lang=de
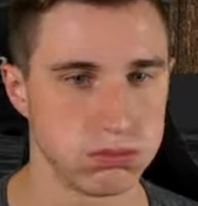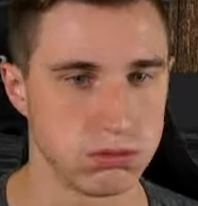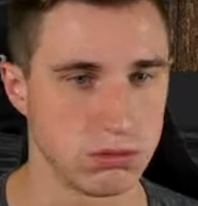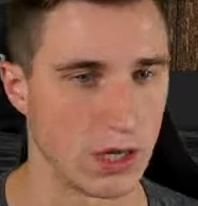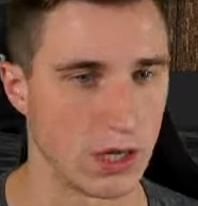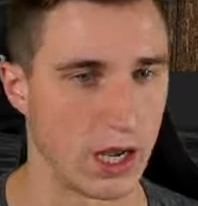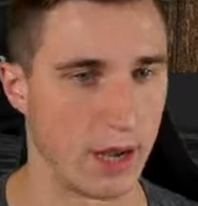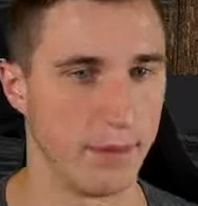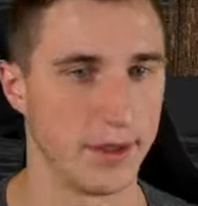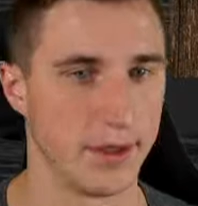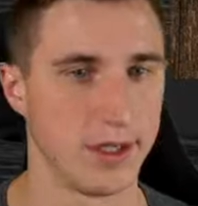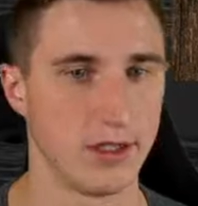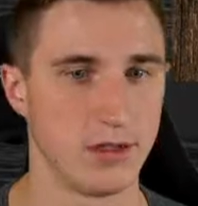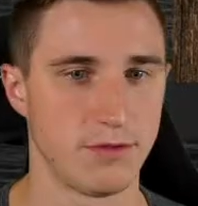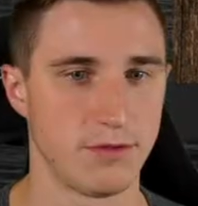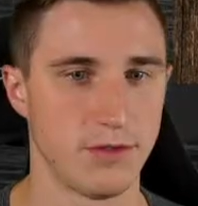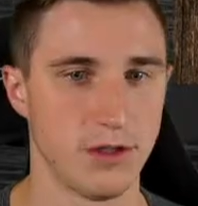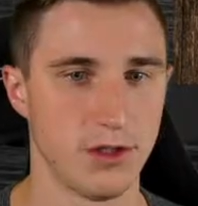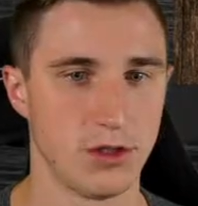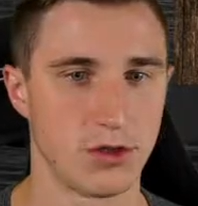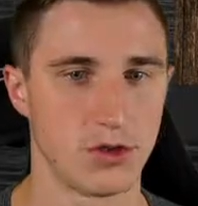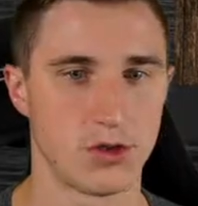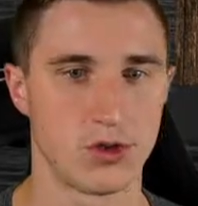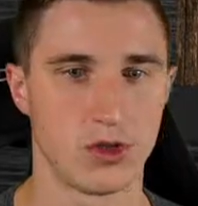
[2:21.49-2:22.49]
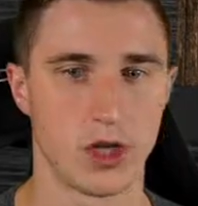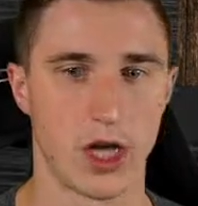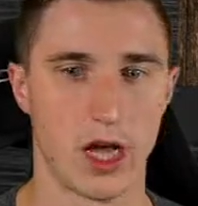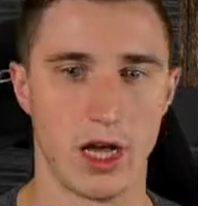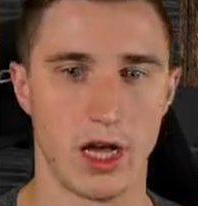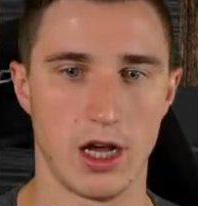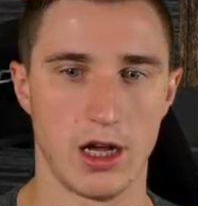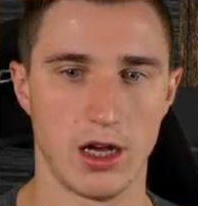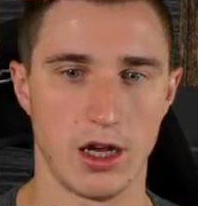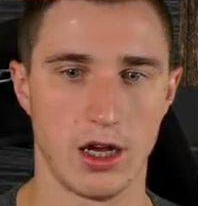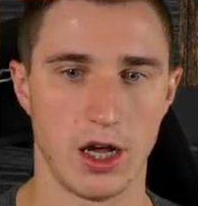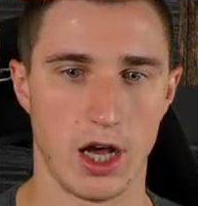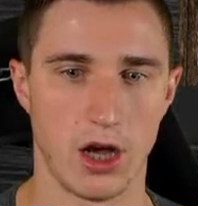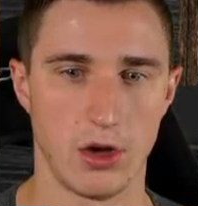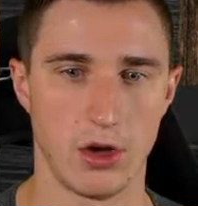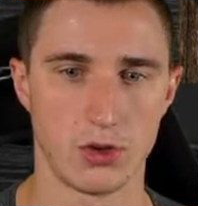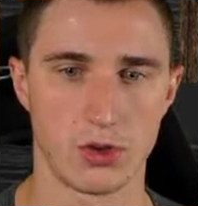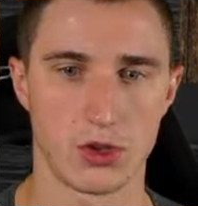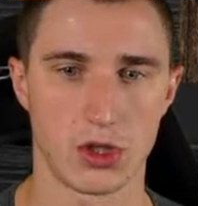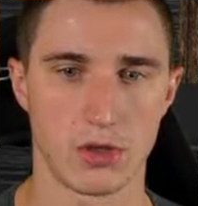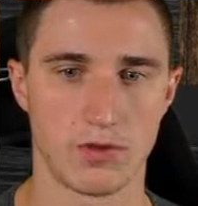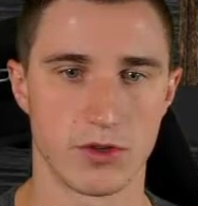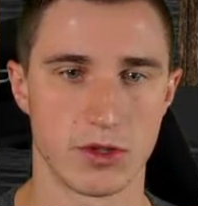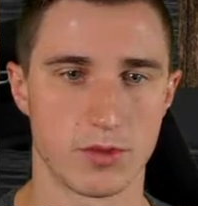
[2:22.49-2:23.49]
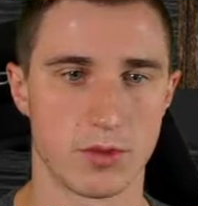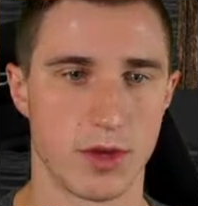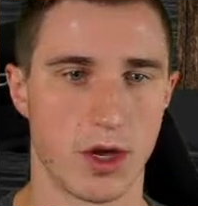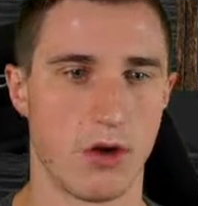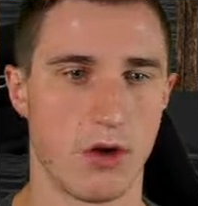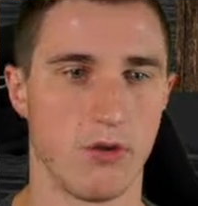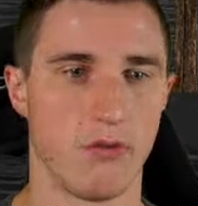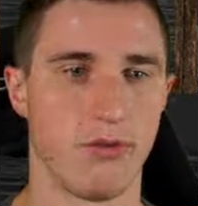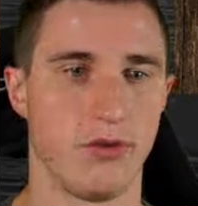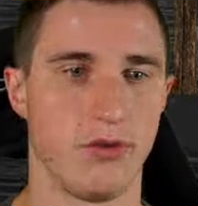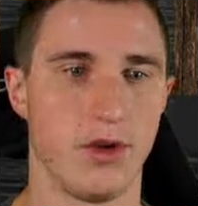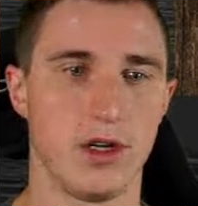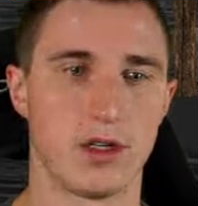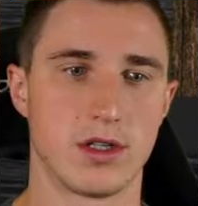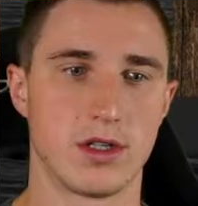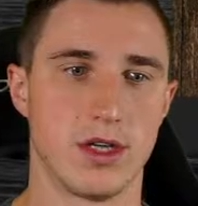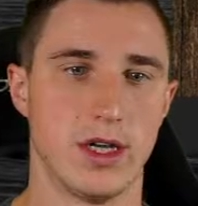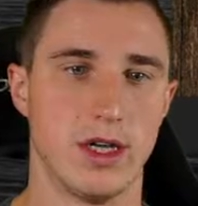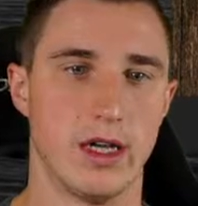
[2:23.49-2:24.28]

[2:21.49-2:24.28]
Kann man nicht viel zu sagen, außer was mir auffällt,